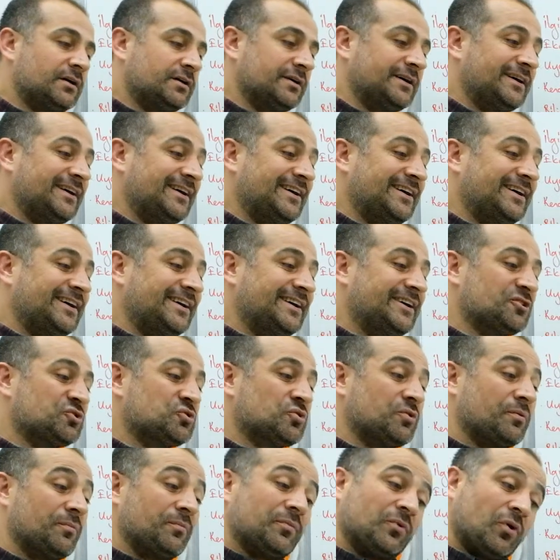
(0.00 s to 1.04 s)
Ee,
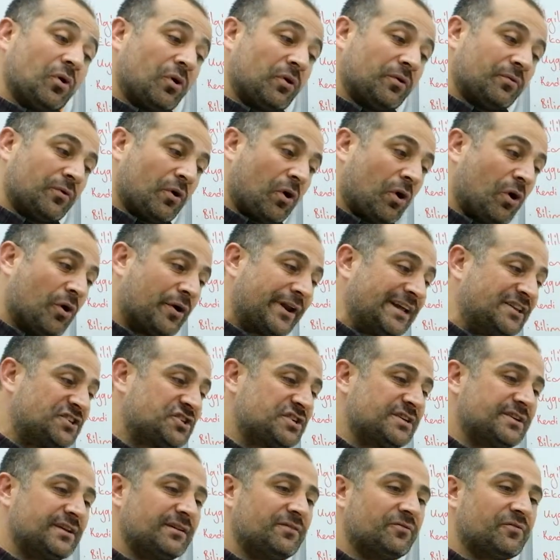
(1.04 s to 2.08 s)

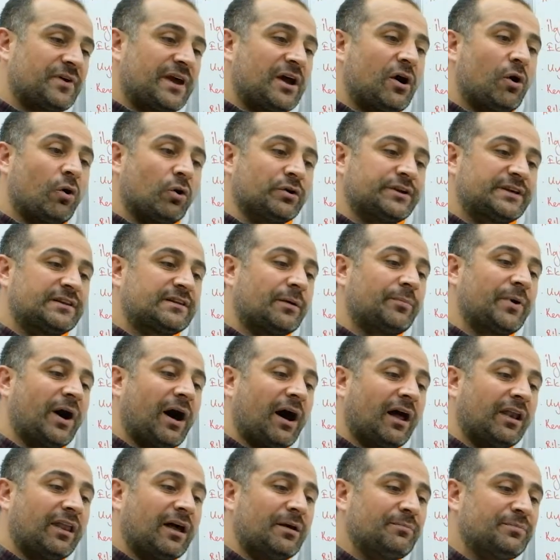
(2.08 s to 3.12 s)
öğrencinin veya o kitabı
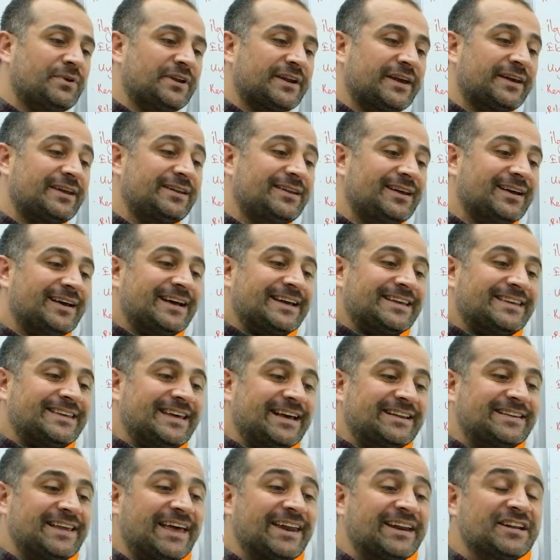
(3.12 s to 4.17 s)
alan bireyin
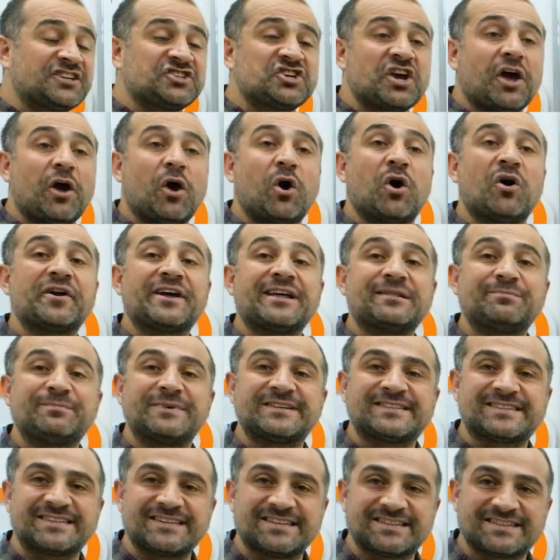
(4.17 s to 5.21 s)
yeterince
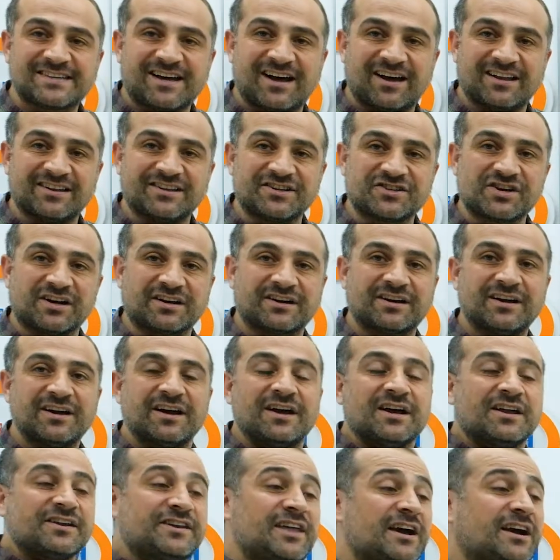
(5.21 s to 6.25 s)
öğrenmesini sağlayacak.
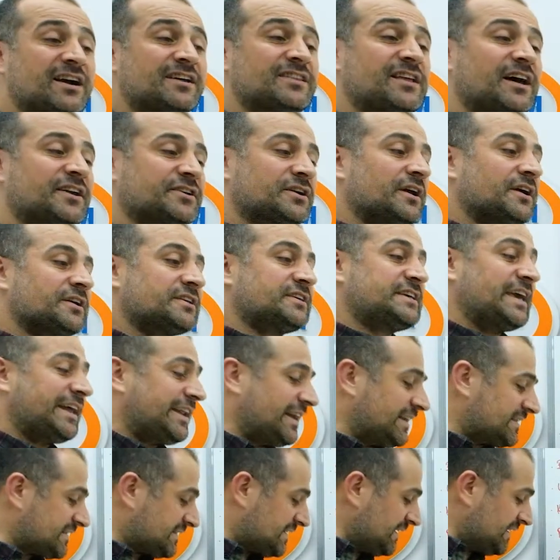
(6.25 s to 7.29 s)
Ne kadar
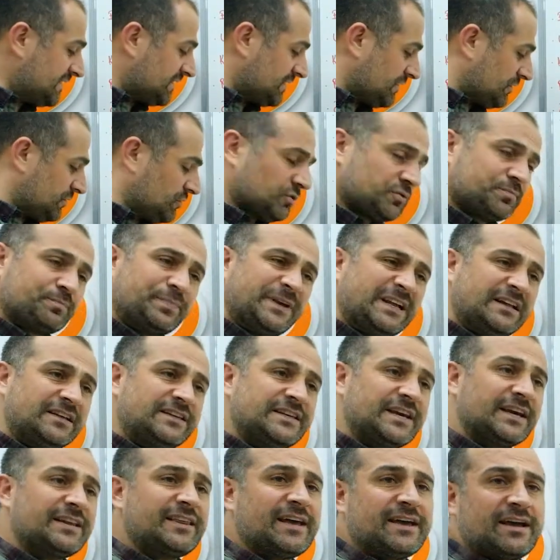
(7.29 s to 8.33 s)
gereksiz
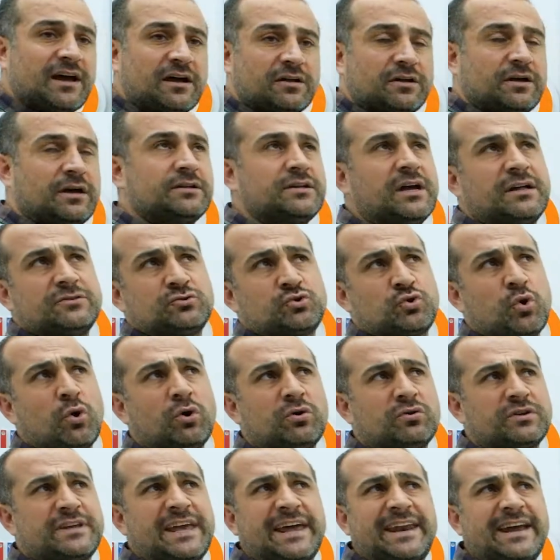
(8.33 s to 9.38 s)
bilgiye de yani
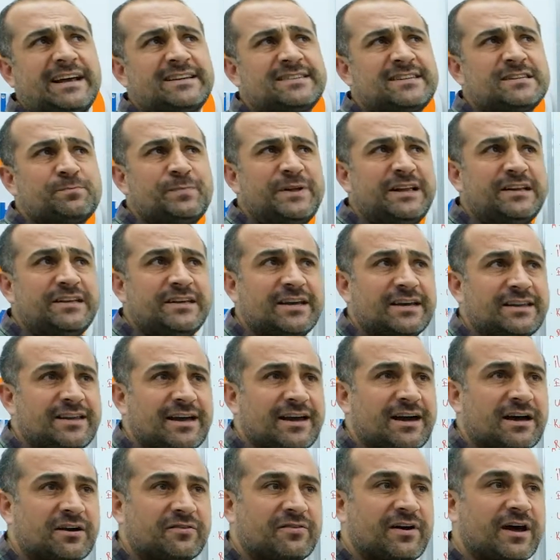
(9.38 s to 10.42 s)
çok gereksiz bilgiye de
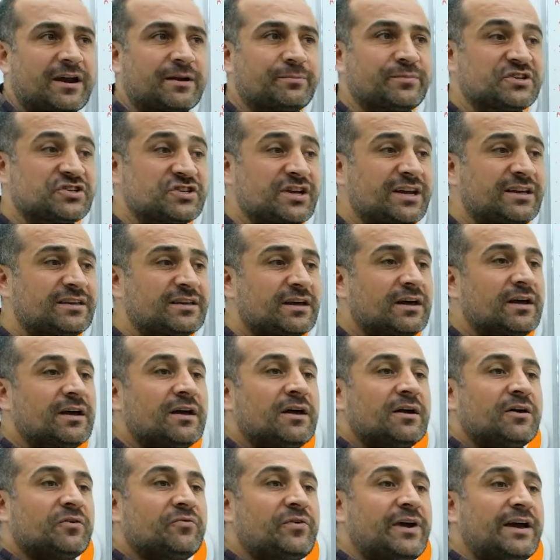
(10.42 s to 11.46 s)
yer vermeyecek
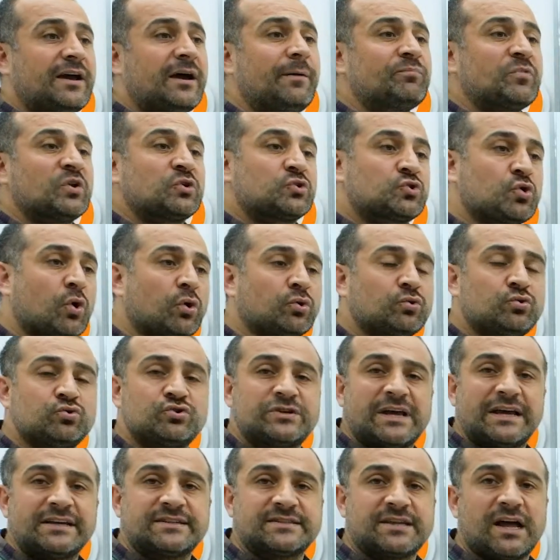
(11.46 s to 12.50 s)
veya çok
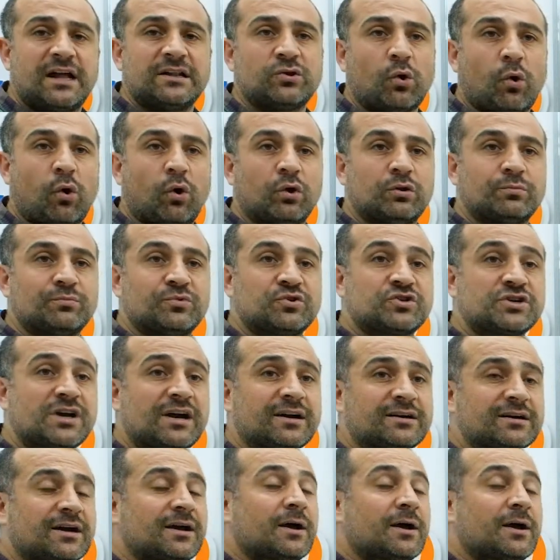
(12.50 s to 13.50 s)
yüzeysel de olmayacak.